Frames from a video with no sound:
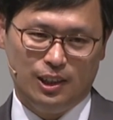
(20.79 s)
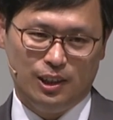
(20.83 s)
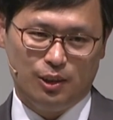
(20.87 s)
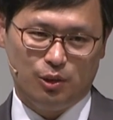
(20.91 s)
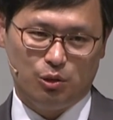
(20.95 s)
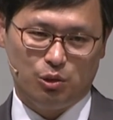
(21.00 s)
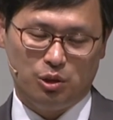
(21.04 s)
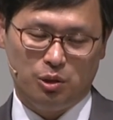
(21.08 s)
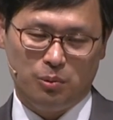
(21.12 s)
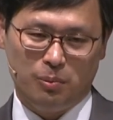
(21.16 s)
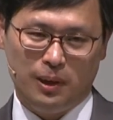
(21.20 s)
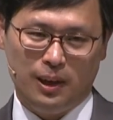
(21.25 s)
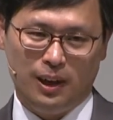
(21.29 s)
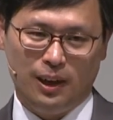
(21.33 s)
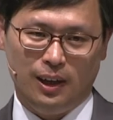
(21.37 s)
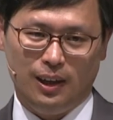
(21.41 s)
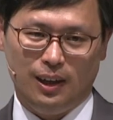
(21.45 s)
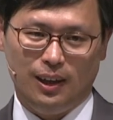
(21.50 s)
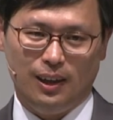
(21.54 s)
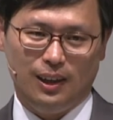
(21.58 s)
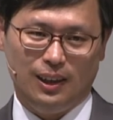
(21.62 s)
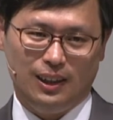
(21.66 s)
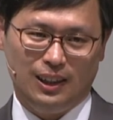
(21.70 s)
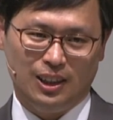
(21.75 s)

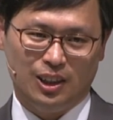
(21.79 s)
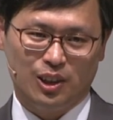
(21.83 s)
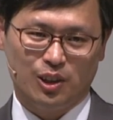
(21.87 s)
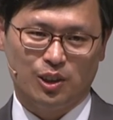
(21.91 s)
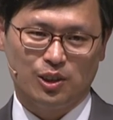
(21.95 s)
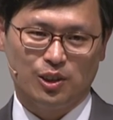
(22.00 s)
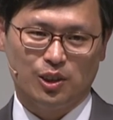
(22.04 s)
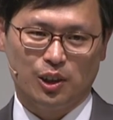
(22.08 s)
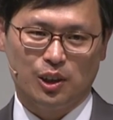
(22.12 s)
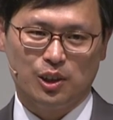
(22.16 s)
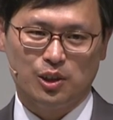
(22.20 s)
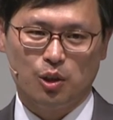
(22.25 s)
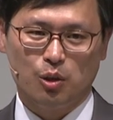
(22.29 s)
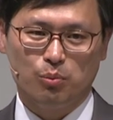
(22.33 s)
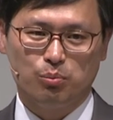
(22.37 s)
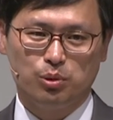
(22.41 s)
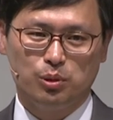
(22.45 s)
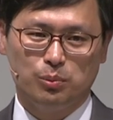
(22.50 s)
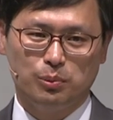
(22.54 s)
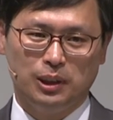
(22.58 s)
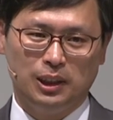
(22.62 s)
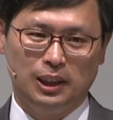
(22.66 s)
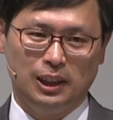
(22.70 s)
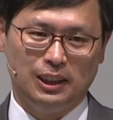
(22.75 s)
주님의 인격적인
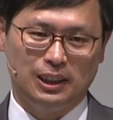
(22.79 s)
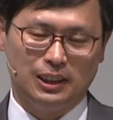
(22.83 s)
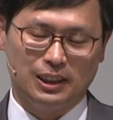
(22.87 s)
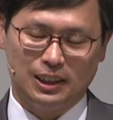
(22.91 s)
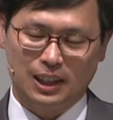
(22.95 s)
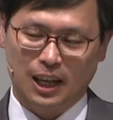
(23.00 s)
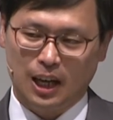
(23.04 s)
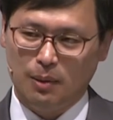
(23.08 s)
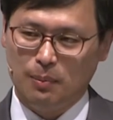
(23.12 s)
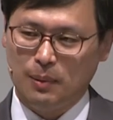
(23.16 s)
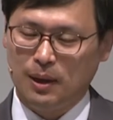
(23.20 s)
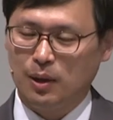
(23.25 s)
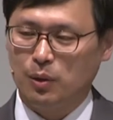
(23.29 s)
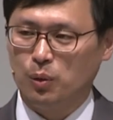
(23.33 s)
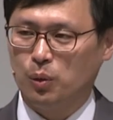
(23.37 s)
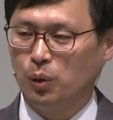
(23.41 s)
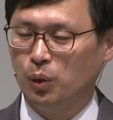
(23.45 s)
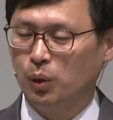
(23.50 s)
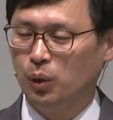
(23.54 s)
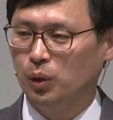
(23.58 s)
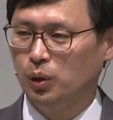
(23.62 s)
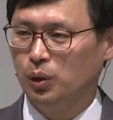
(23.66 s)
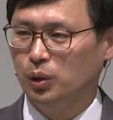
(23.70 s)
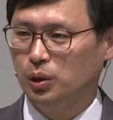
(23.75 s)
성품을
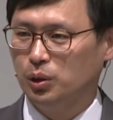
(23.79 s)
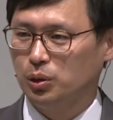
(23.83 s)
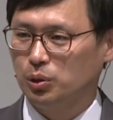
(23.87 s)
닮았고